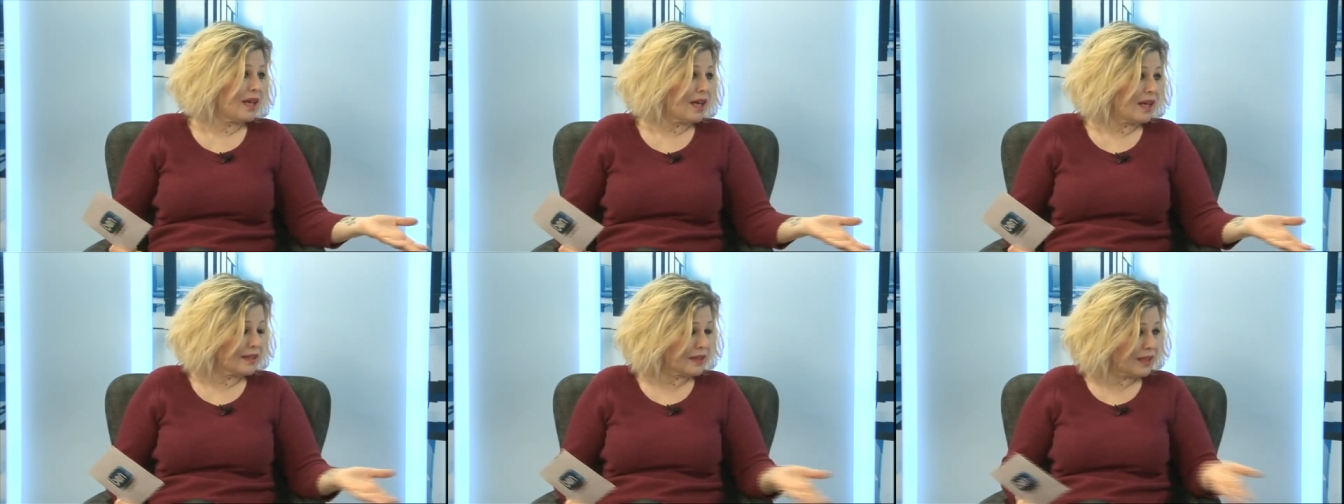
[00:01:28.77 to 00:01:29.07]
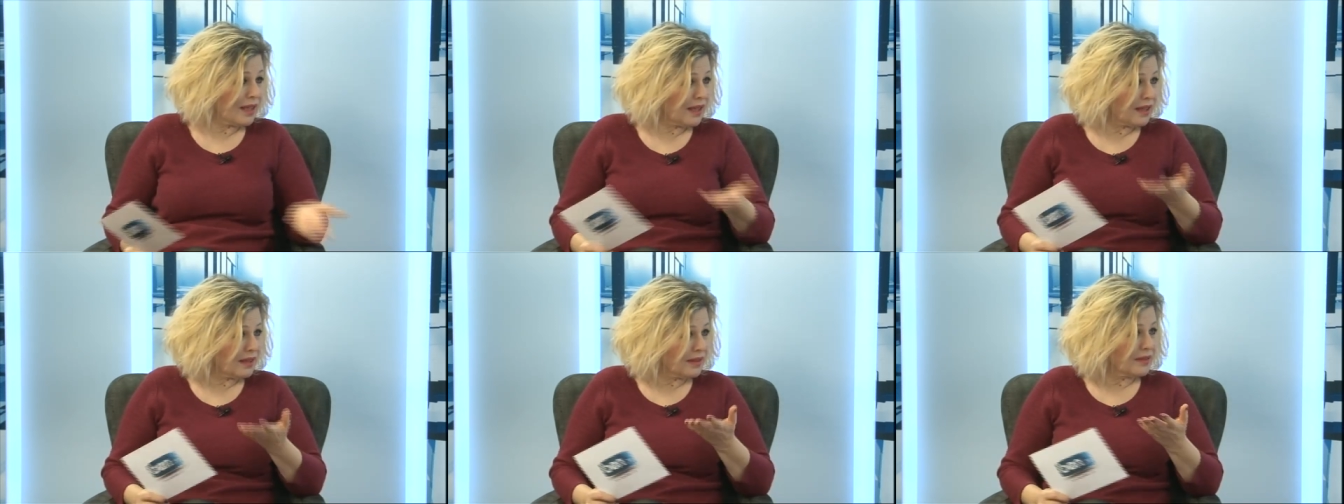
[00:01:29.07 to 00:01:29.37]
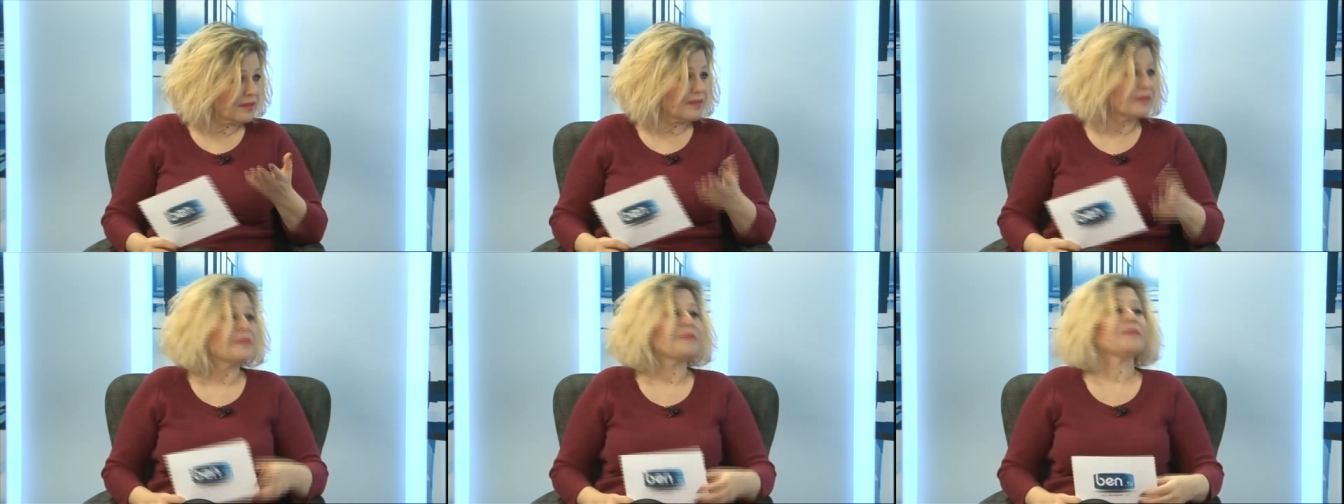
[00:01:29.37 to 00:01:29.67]

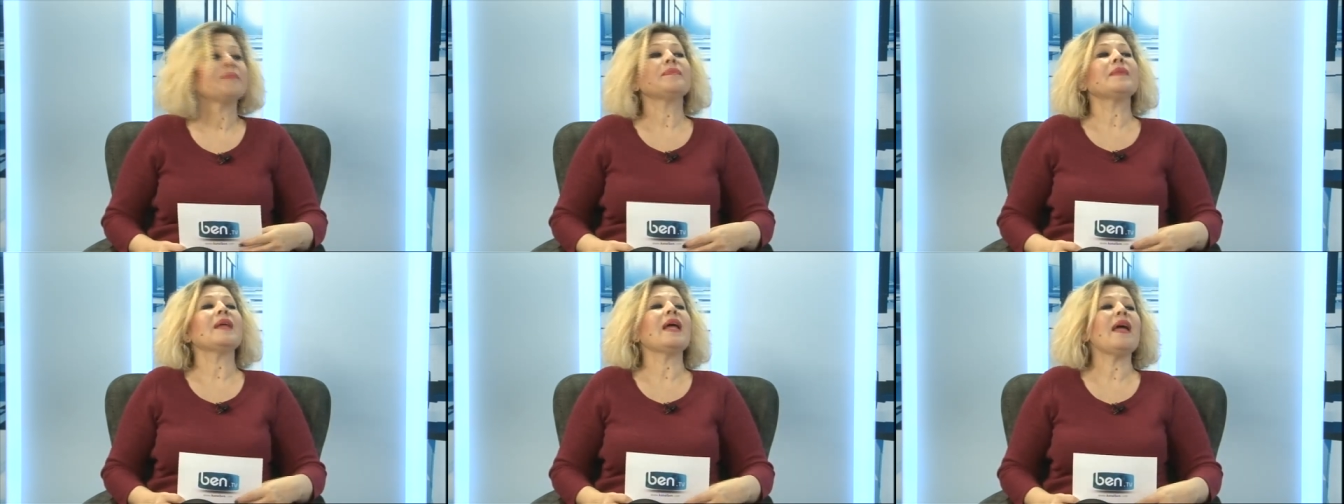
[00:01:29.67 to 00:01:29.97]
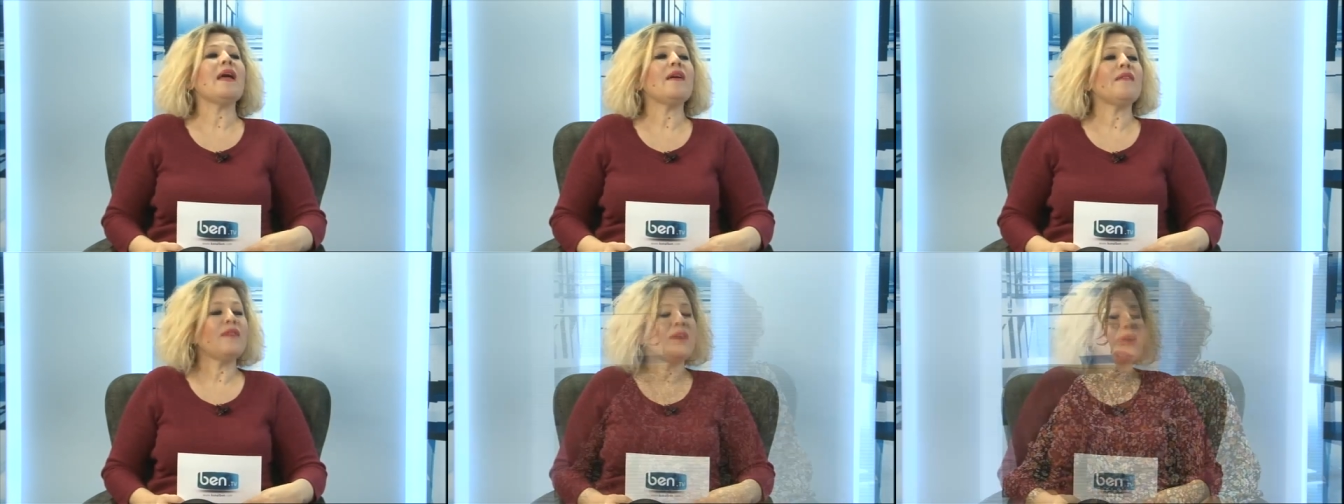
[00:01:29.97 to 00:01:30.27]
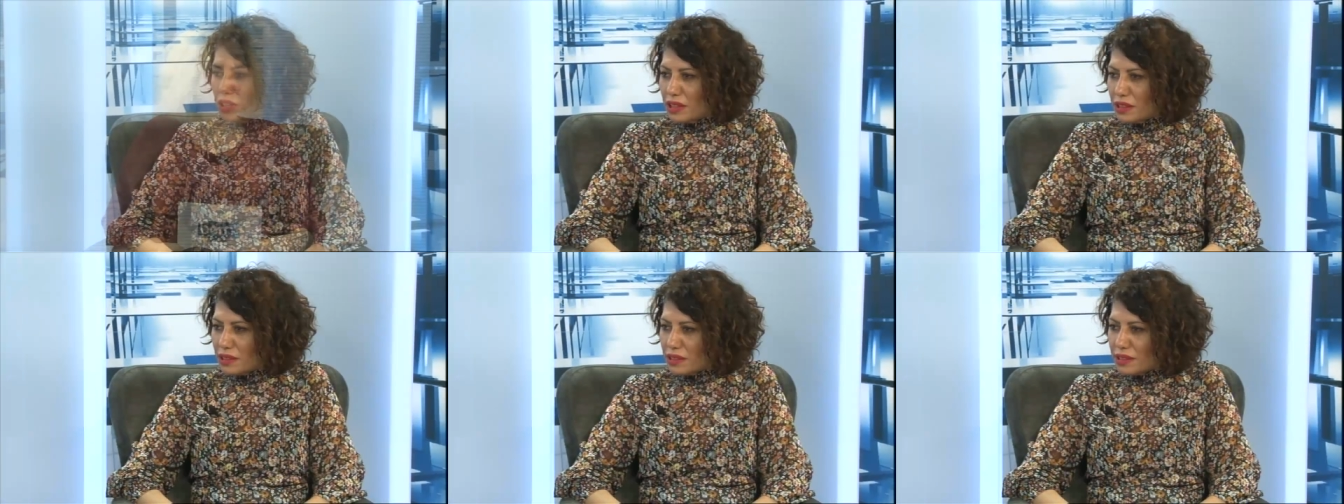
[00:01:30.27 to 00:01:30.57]
araçlarla aynı evet,
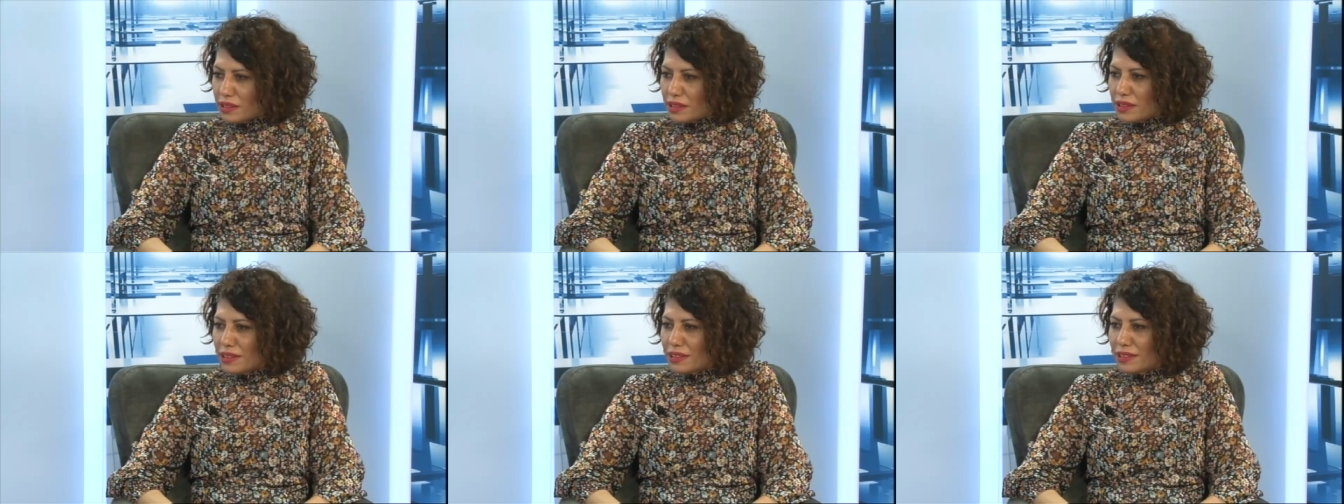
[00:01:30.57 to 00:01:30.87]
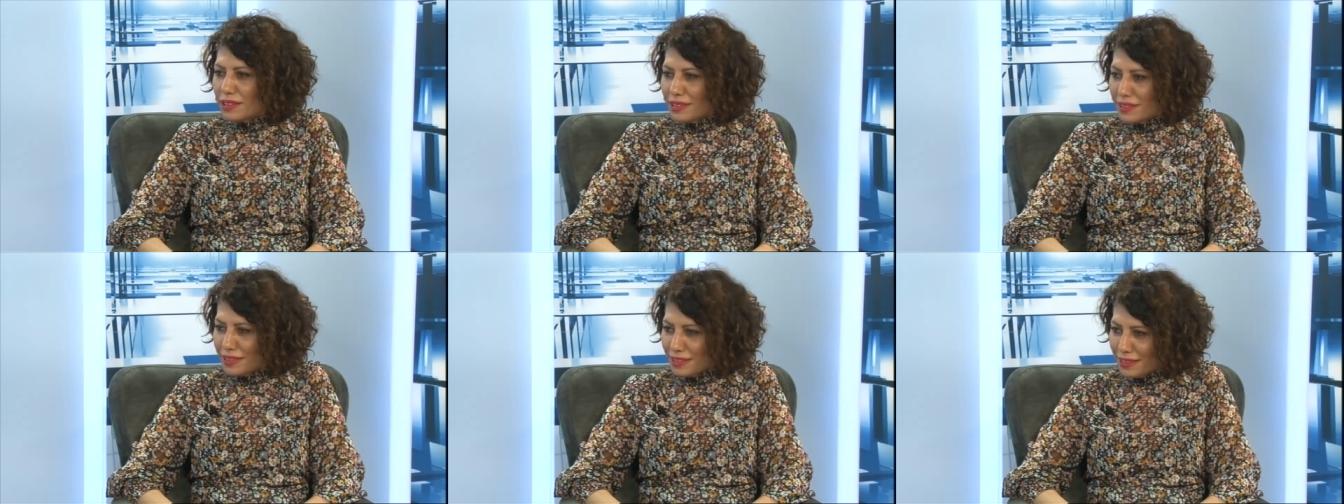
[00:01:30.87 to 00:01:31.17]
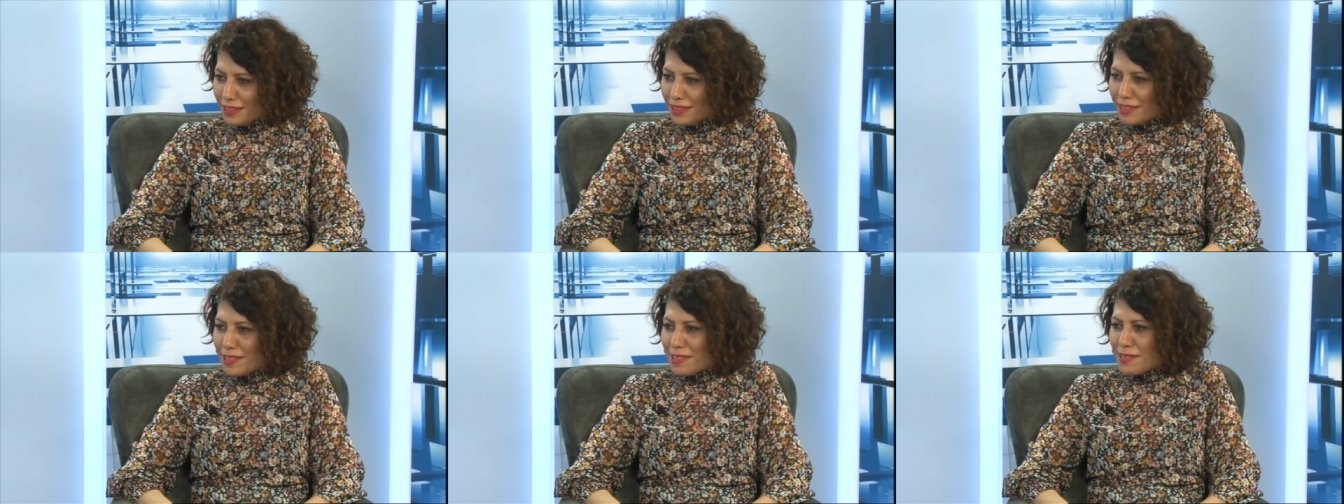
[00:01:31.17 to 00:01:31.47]
yoldayız. Evet tabii
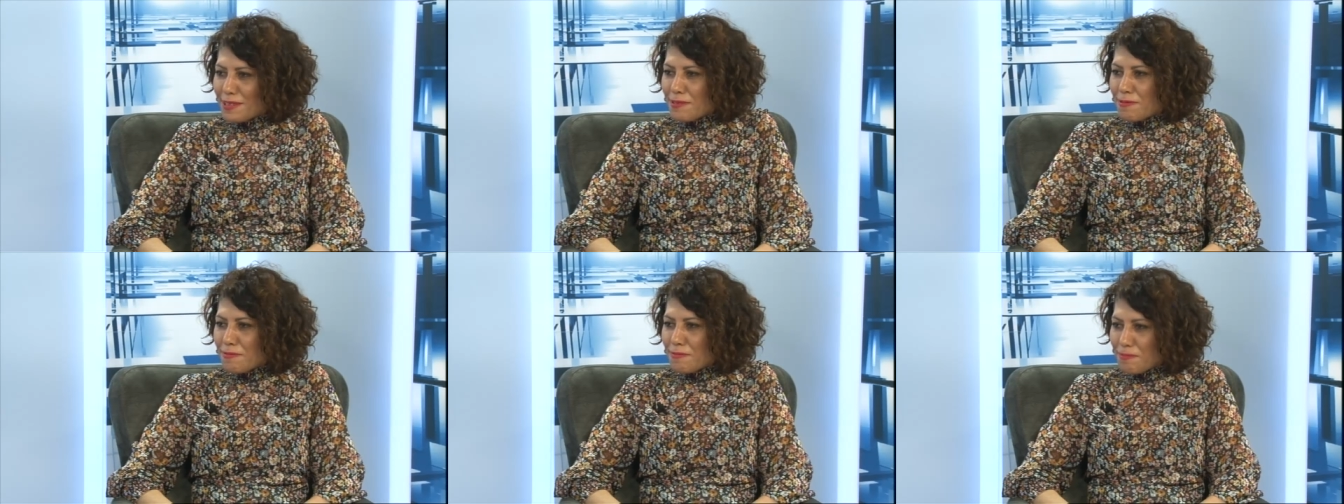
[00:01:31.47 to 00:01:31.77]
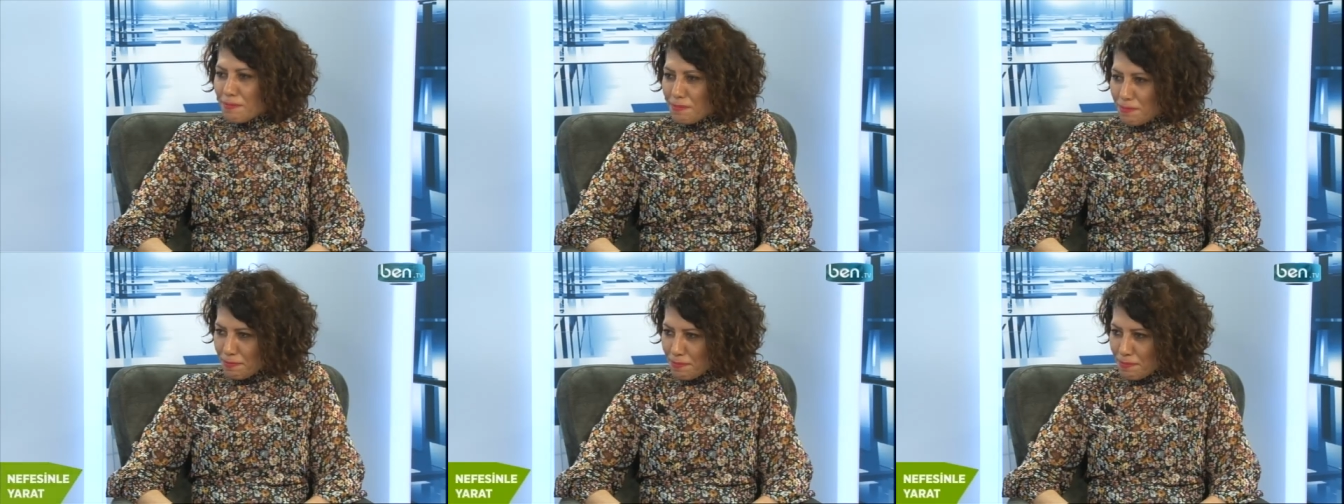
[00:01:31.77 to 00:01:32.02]
ki e,